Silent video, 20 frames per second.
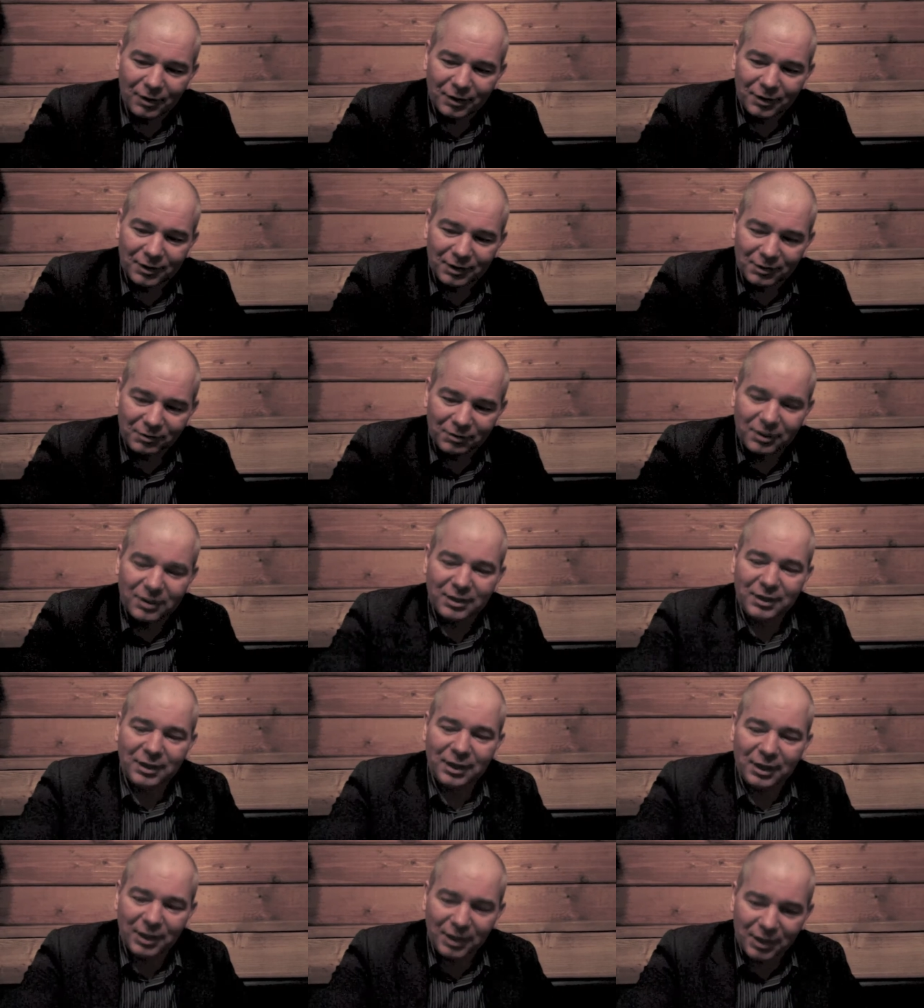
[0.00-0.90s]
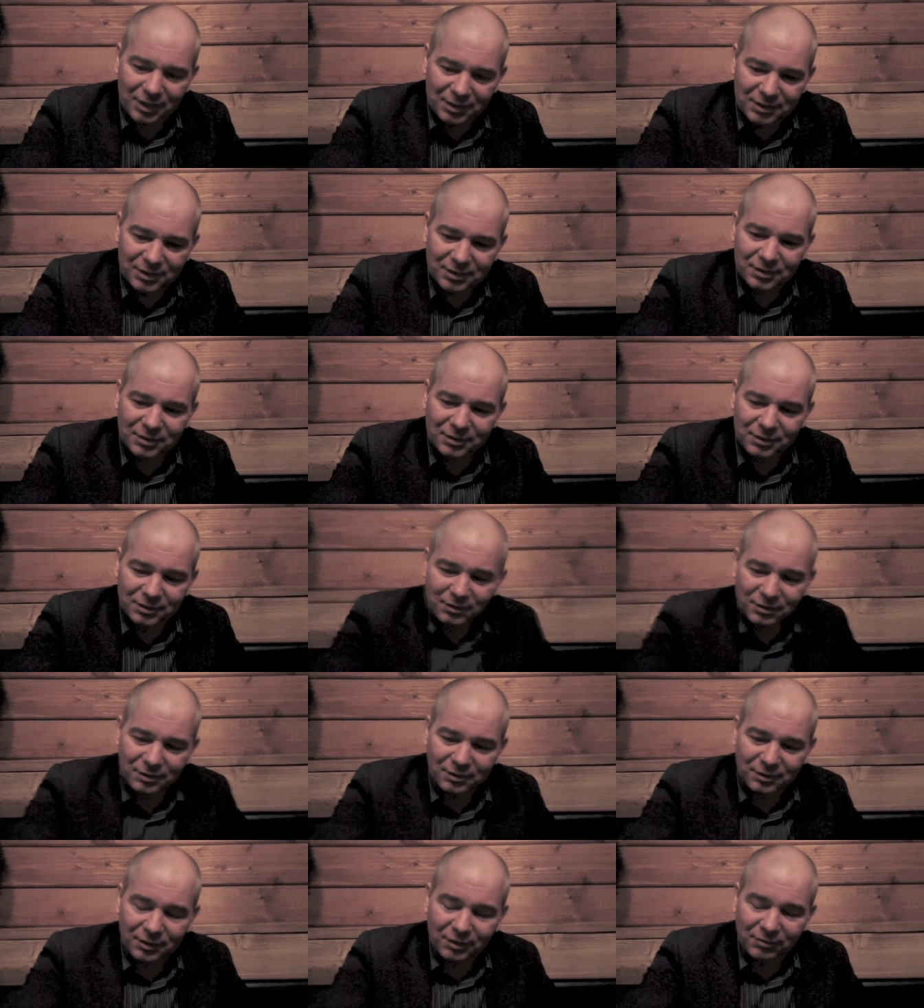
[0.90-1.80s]
наверное, есть,
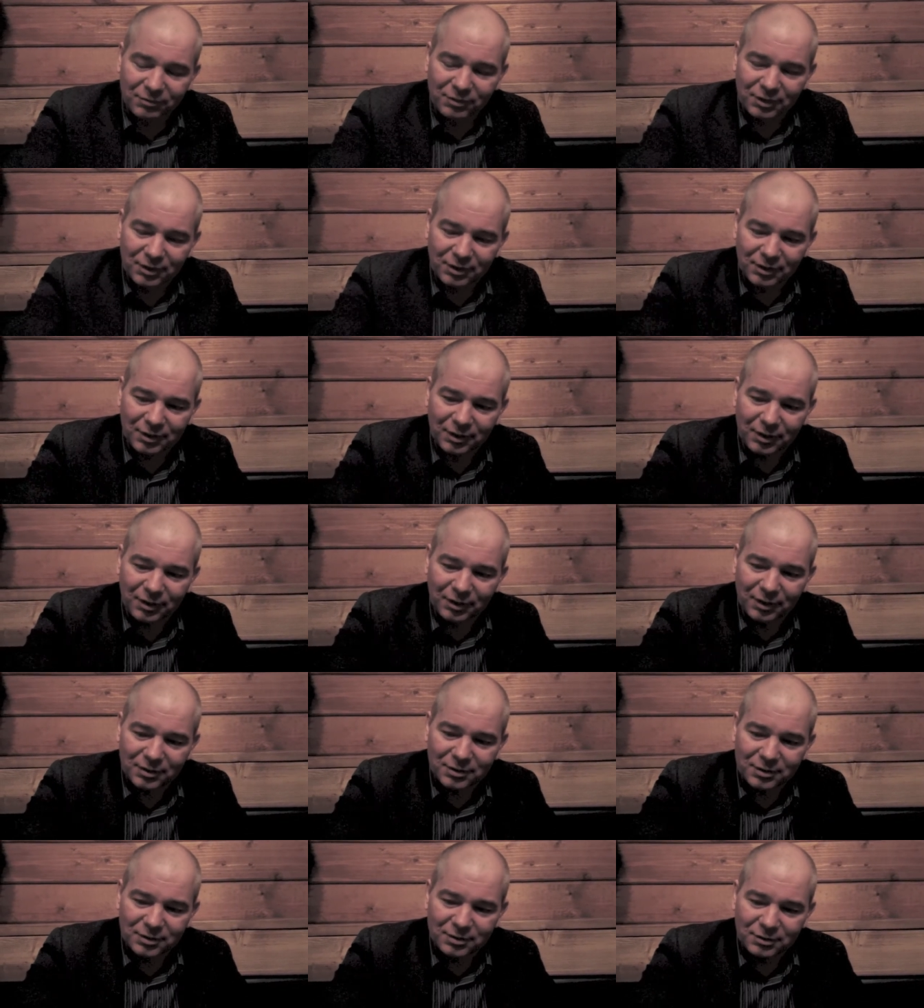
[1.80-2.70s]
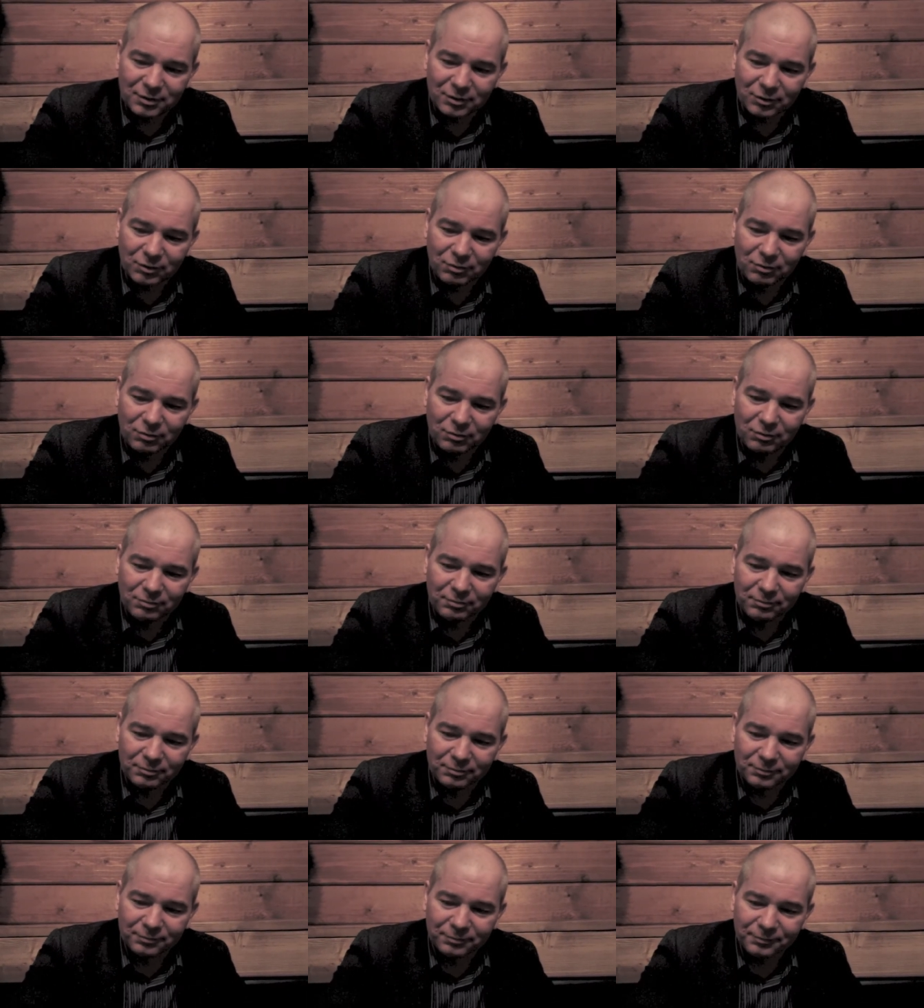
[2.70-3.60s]
наверное, есть, но
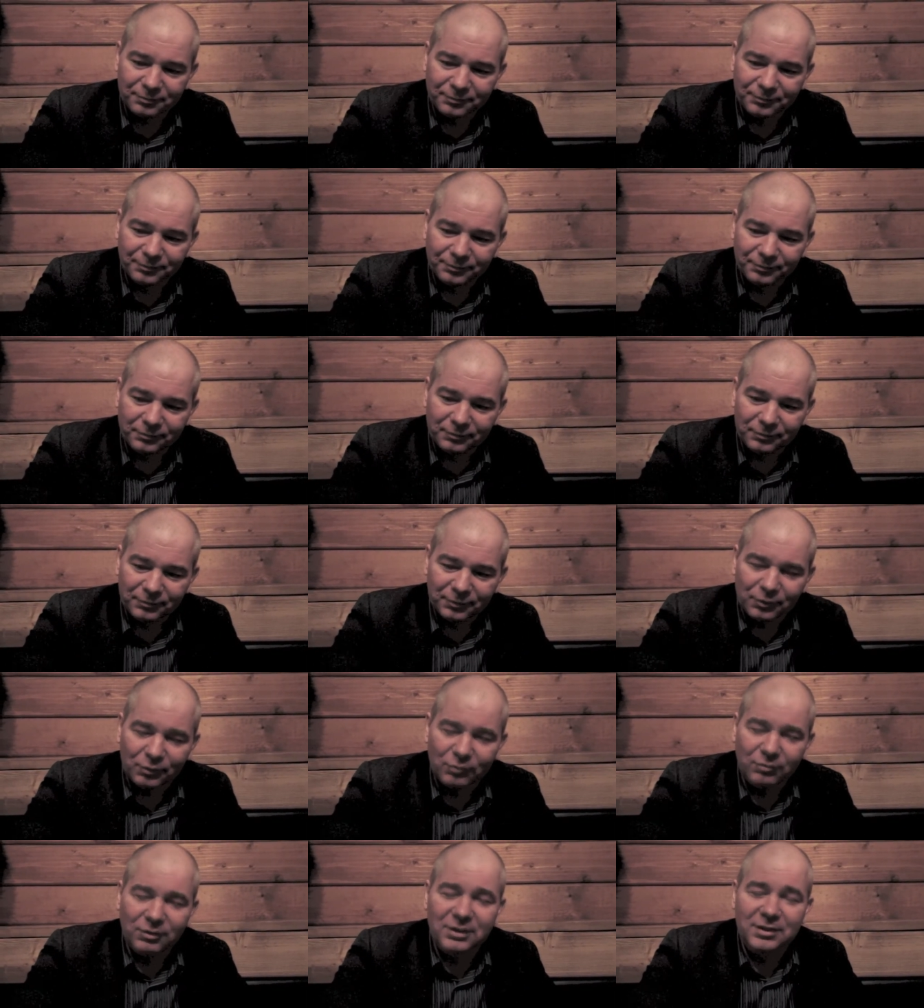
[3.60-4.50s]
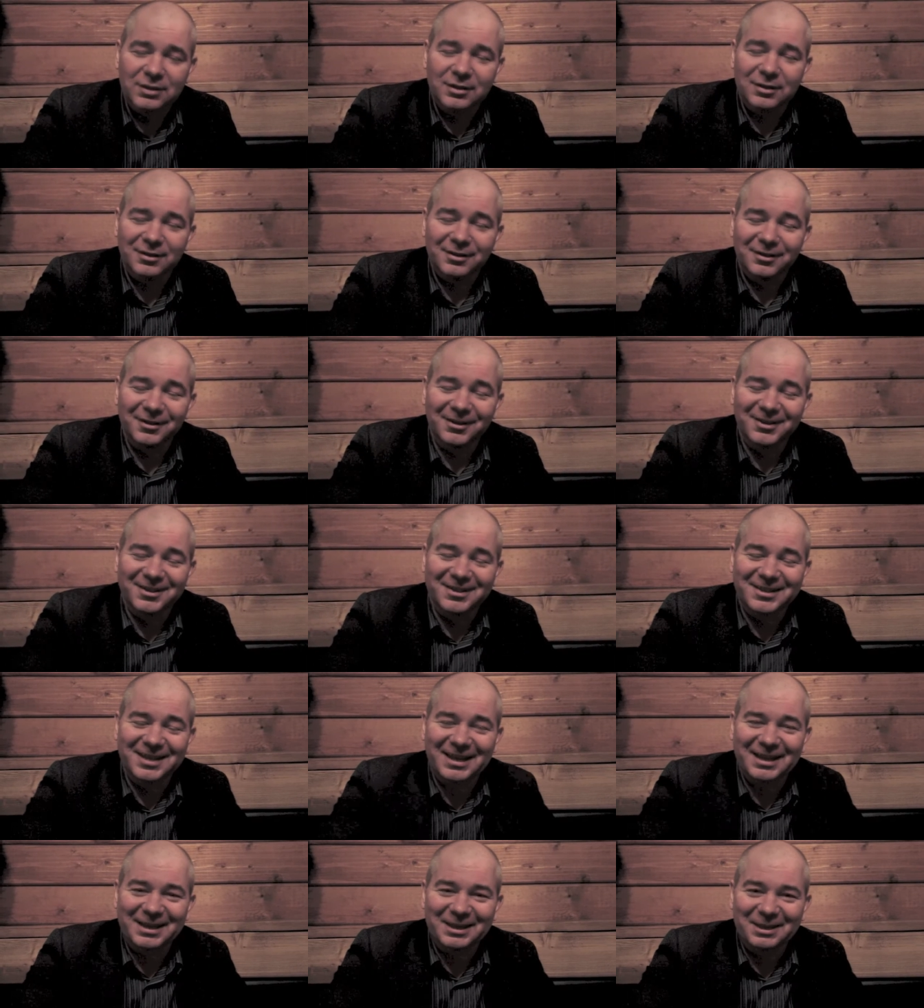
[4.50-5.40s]
у вас сайт